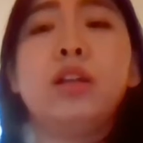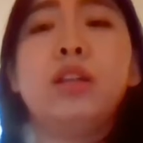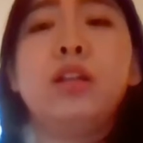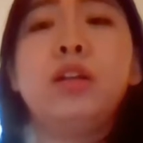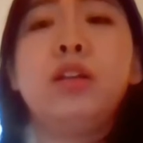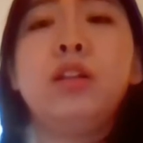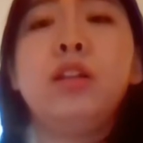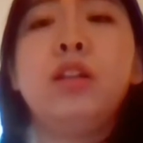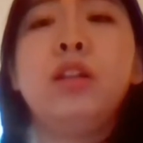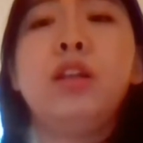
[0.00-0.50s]

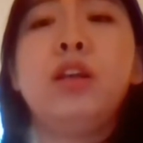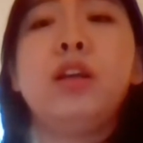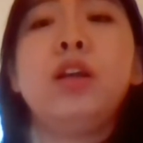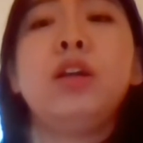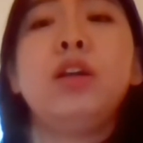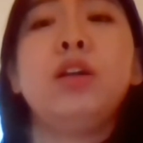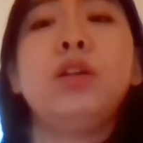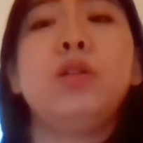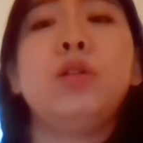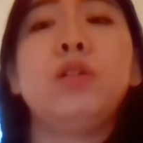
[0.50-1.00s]
的
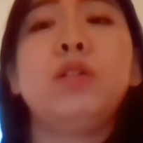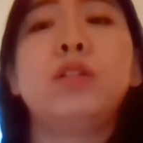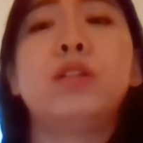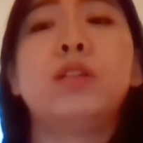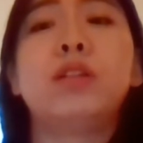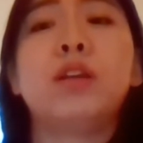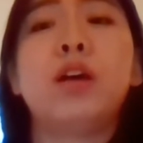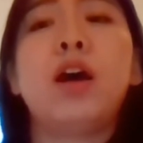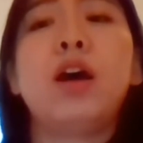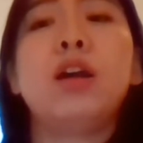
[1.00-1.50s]
你躲
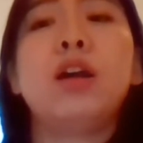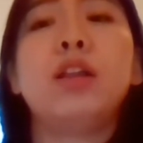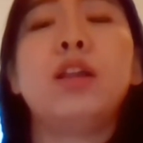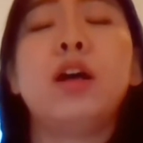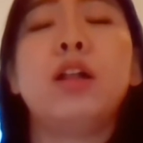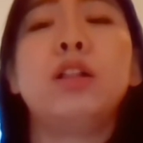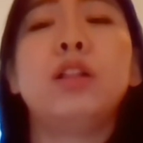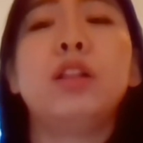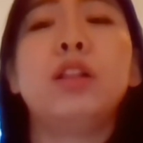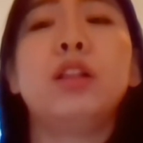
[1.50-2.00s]
在
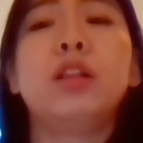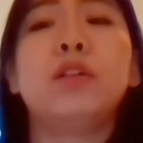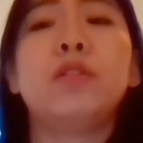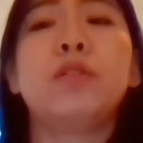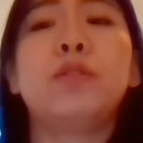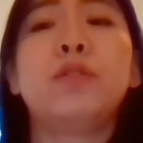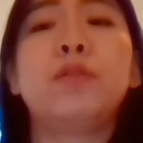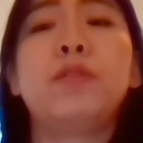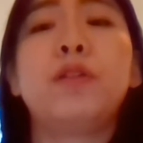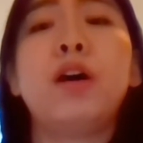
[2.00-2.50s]
哪里
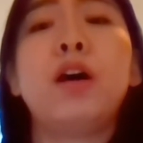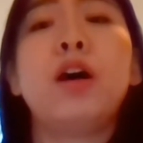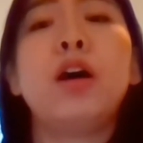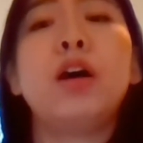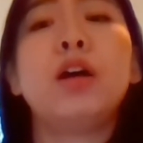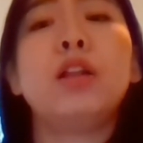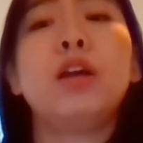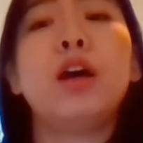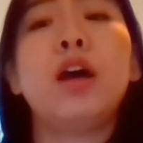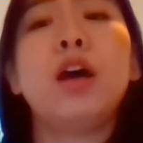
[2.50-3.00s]

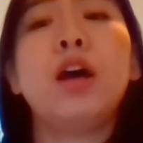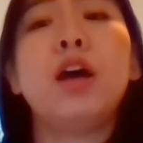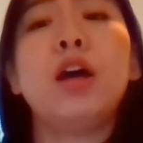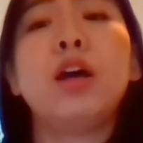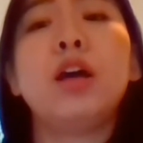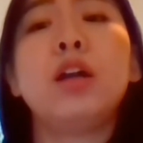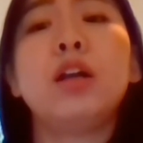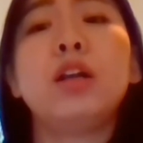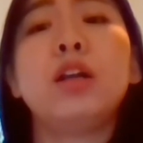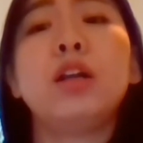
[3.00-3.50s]
发
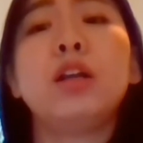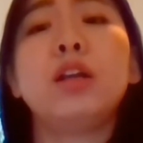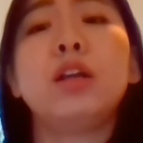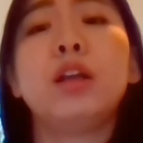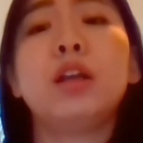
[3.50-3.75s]
呆，